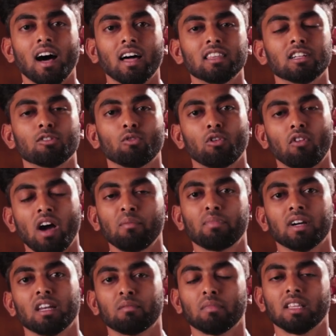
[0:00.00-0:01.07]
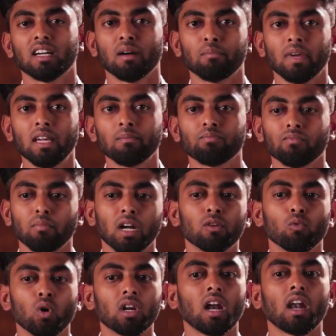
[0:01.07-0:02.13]
அதுக்கு ஒரு வாய்ப்புகள் என்பது கம்மி
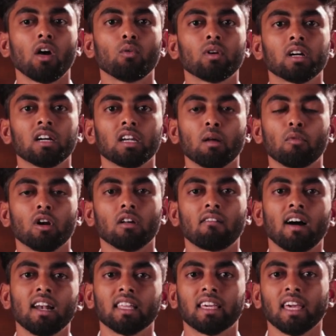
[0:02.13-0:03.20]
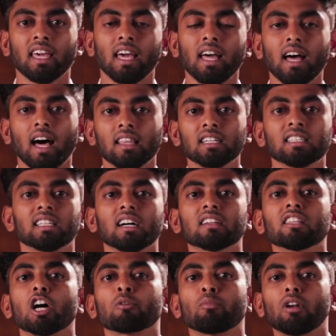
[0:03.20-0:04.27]
பட் ஓரளவுக்கு நம்மளோட வாழ்க்கையை அதுக்கு
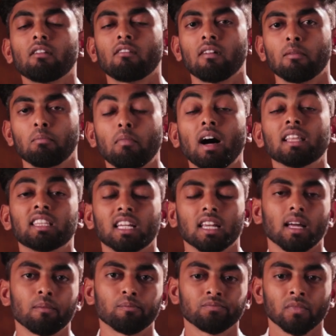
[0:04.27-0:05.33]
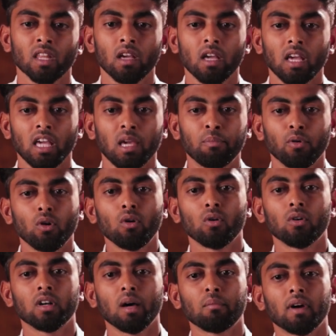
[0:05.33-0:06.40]
தகுந்தாற் போல் மாற்றிக்கலாம்
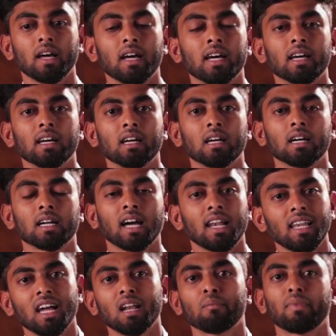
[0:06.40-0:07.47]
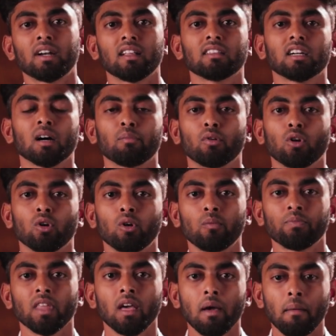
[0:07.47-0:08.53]
இப்போது நம்ம கல்யாணம் பண்ணதுக்கப்புறம்
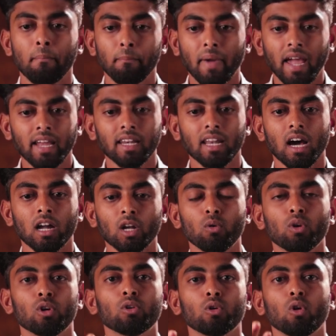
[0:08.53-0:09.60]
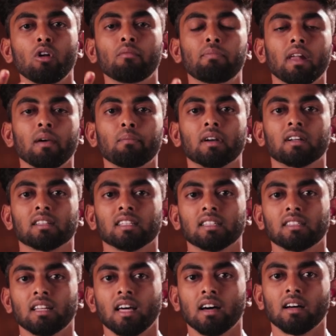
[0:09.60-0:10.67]
மெயினான ஒரு ரோல் ப்ளே பண்ணுறது
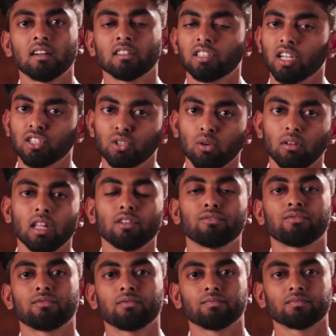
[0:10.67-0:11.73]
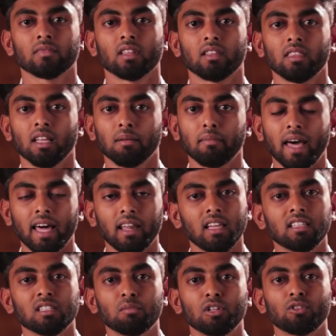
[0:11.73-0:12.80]
எதுன்னா செக்ஷுவல் லைஃப் இந்த
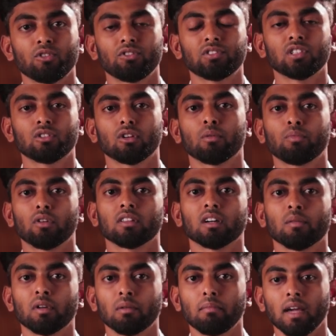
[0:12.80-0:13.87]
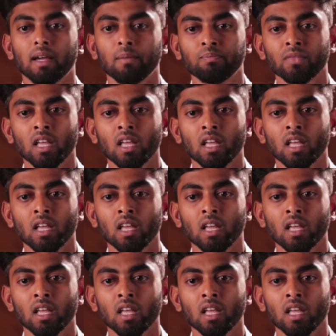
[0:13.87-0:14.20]
மேரேஜ் அப்படின்ற ஒரு விஷயத்துக்குள்ளே போனதுக்கப்புறமே